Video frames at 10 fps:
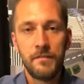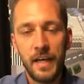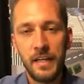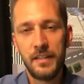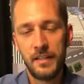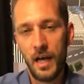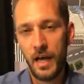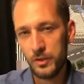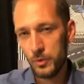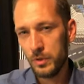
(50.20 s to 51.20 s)
Wenn
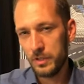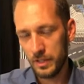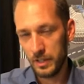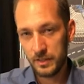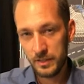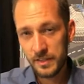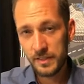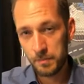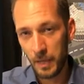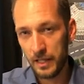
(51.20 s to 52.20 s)
ein Jugendlicher
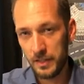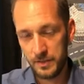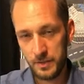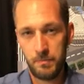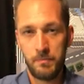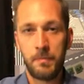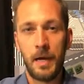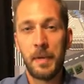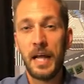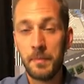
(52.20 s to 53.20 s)
dieses beides
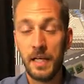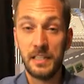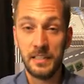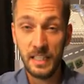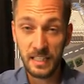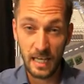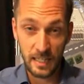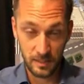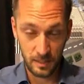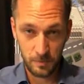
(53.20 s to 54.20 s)
beim Anmelden nicht
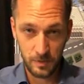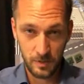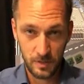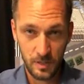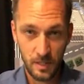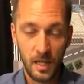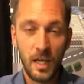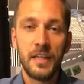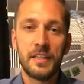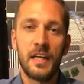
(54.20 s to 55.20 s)
angibt,
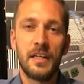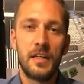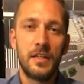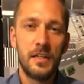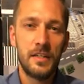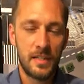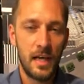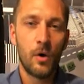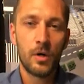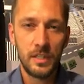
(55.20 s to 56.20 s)
dann ist
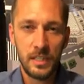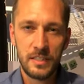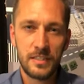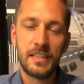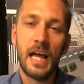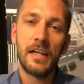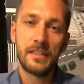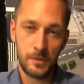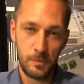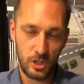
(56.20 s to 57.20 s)
er auch nicht der
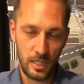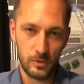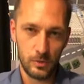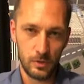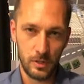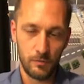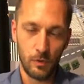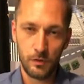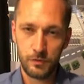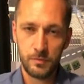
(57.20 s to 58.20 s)
Altersbeschränkung
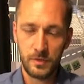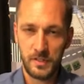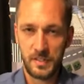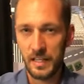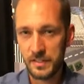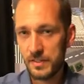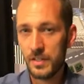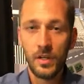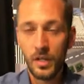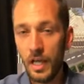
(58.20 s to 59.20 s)
unterworfen. Das heißt,
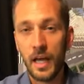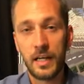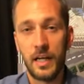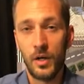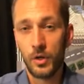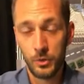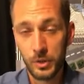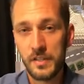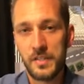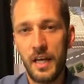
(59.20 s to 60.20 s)
er kann auch
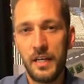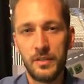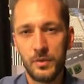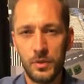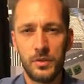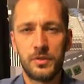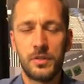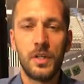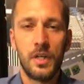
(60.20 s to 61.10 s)
jünger sein und